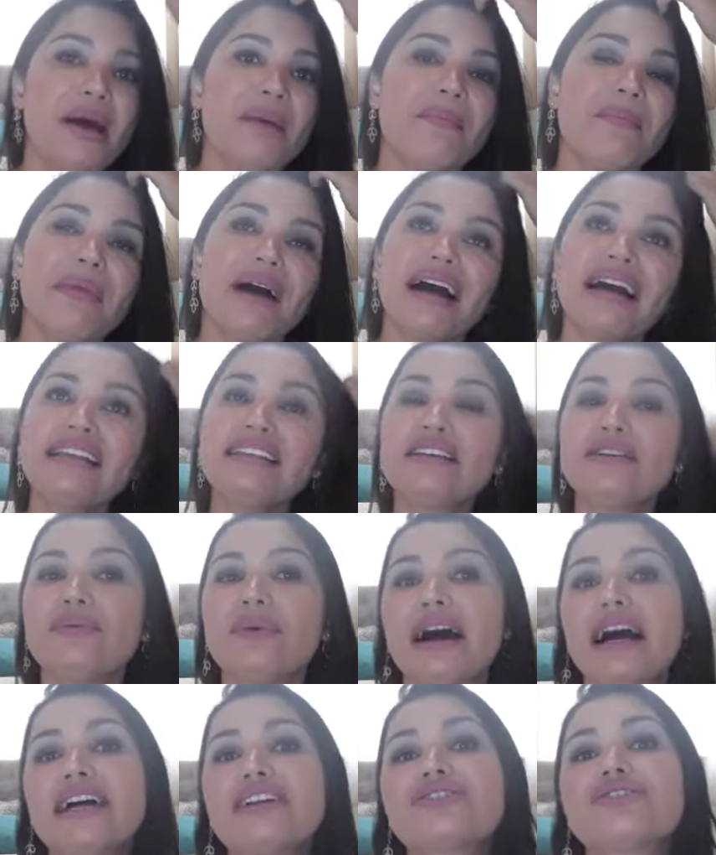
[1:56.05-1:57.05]
mas
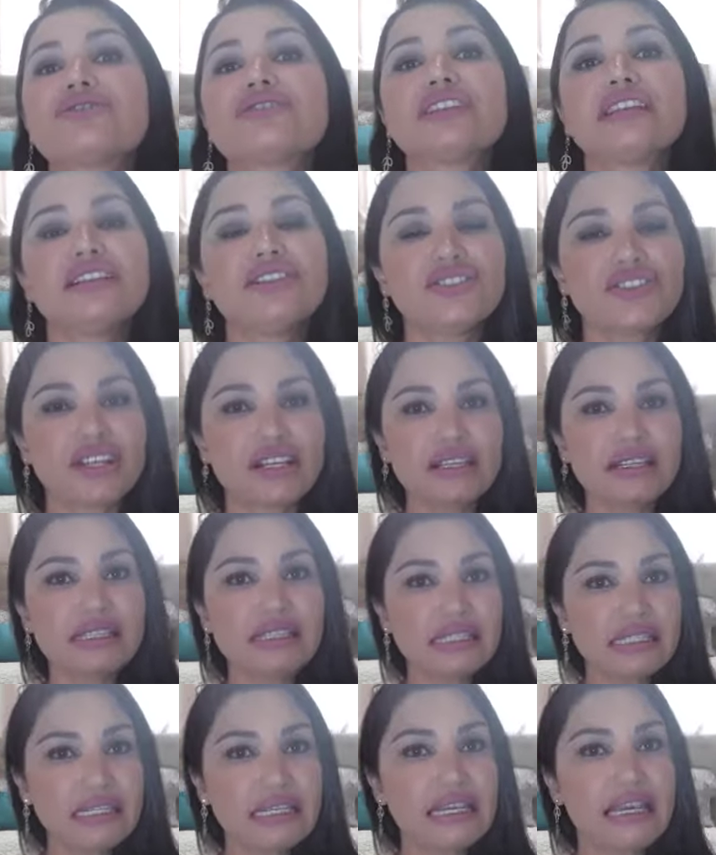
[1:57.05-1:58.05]
eu acho, gente, que
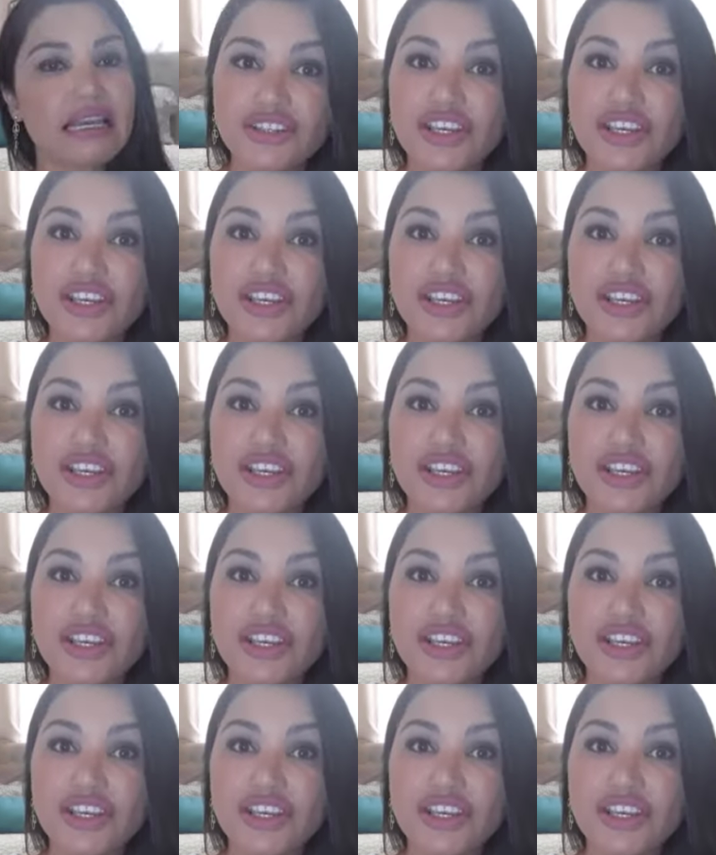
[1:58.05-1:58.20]
sim.